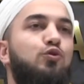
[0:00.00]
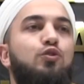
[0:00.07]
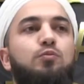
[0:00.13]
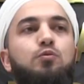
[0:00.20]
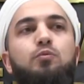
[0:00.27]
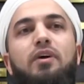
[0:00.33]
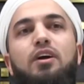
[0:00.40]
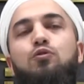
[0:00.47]

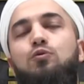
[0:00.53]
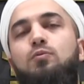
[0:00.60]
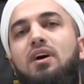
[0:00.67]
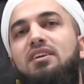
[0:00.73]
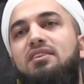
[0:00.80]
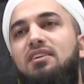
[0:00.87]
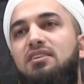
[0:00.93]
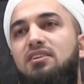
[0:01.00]
Çünkü bu
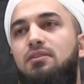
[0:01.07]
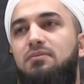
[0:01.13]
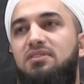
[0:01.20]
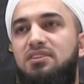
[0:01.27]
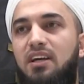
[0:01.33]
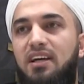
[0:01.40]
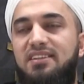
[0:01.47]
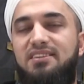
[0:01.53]
mektubat
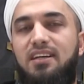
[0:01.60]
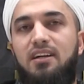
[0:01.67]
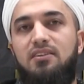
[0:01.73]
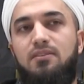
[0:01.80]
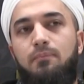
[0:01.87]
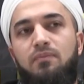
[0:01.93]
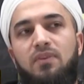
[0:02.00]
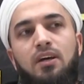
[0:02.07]
dediğimiz
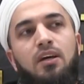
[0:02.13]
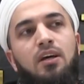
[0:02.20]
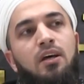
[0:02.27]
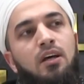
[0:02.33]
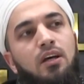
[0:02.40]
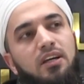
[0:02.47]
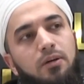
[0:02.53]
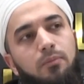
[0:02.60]
eser
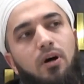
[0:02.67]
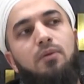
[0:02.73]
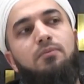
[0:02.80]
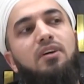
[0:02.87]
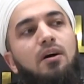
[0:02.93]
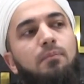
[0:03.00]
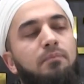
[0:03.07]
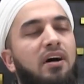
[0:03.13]

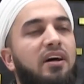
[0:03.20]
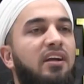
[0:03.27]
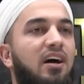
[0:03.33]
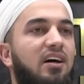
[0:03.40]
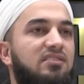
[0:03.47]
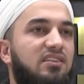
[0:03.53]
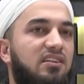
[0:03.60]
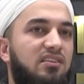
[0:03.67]
İmam-ı Rabbani
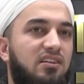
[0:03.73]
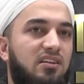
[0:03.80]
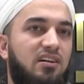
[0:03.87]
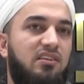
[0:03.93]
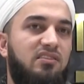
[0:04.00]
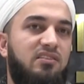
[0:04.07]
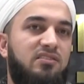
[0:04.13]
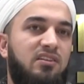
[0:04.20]
Hazretleri
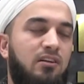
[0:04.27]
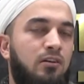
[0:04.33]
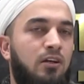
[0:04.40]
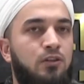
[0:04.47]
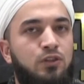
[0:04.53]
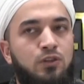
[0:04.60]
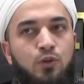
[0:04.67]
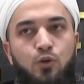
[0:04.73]

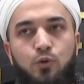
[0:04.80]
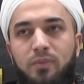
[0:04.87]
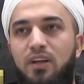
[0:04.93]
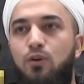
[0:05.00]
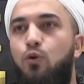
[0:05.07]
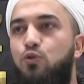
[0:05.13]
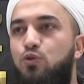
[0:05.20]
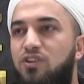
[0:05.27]
Kaddesallahu Sirruhu
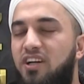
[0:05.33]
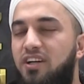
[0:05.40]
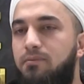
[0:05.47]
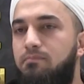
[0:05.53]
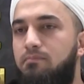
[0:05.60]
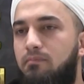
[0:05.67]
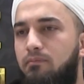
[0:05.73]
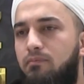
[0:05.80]
ben
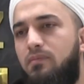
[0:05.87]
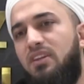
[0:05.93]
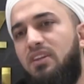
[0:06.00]
oturayım